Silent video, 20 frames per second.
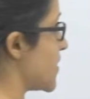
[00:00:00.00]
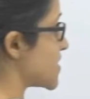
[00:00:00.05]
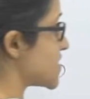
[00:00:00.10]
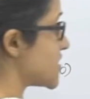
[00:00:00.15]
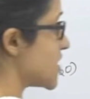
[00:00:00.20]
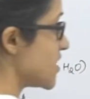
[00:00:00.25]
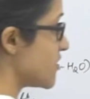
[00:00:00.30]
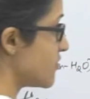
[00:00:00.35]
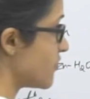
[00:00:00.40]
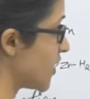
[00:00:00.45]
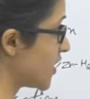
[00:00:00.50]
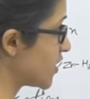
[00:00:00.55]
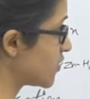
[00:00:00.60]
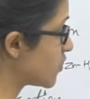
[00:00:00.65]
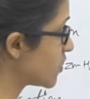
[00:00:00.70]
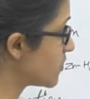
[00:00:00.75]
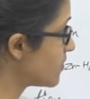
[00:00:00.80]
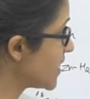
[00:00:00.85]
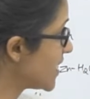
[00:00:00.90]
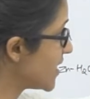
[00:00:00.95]
प्लस आई इफेक्ट
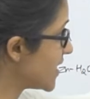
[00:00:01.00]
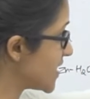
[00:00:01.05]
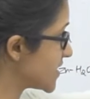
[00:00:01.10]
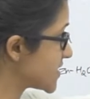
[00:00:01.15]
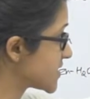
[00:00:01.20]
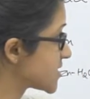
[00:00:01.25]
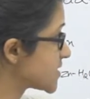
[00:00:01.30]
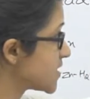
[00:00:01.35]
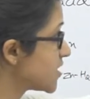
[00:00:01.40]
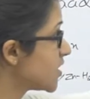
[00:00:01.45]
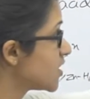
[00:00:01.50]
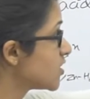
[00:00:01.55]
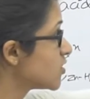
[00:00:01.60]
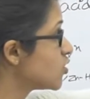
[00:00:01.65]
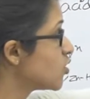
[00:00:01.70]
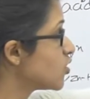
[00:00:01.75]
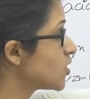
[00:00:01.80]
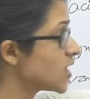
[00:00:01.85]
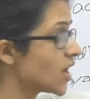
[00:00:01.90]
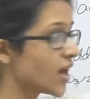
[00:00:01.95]
वुड बी लेस
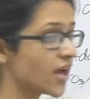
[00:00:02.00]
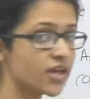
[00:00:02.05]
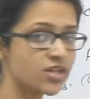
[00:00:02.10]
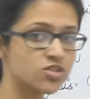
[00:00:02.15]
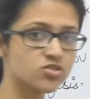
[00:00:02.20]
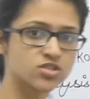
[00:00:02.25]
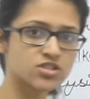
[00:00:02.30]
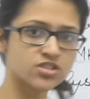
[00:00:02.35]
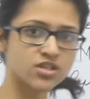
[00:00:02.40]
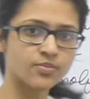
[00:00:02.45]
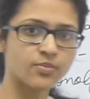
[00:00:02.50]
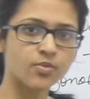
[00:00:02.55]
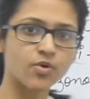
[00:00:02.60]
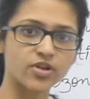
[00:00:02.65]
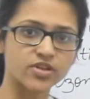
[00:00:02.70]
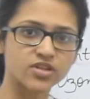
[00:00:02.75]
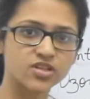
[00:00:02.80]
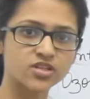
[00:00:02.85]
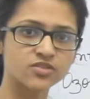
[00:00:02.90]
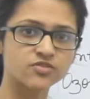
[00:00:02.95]
तो क्या है जो इसका
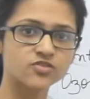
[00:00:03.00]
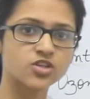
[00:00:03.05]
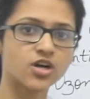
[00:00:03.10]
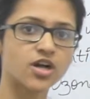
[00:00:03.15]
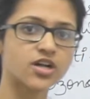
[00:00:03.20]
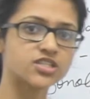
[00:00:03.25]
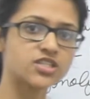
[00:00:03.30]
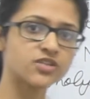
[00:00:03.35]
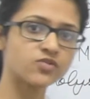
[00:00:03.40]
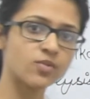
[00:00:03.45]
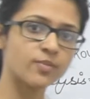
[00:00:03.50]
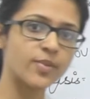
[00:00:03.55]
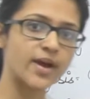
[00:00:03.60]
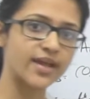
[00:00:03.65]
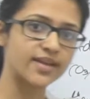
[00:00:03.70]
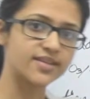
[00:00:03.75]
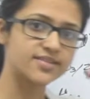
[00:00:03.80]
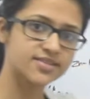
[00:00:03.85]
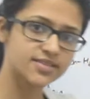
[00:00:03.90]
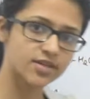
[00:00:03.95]
पॉजिटिव चार्ज है वो
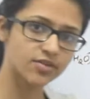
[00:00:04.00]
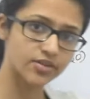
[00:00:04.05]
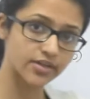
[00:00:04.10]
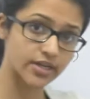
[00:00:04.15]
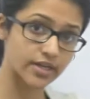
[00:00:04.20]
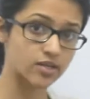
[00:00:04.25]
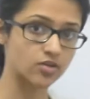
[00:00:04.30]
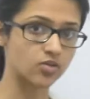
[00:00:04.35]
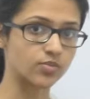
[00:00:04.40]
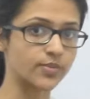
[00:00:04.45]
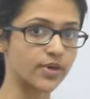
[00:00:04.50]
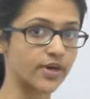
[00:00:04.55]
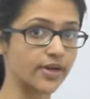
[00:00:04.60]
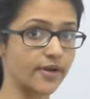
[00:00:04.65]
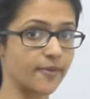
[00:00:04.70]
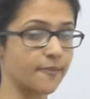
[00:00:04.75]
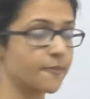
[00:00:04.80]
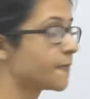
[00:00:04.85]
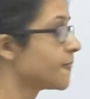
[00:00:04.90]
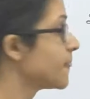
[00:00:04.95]
बैलेंस आउट नहीं हो पा
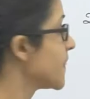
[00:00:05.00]
रहा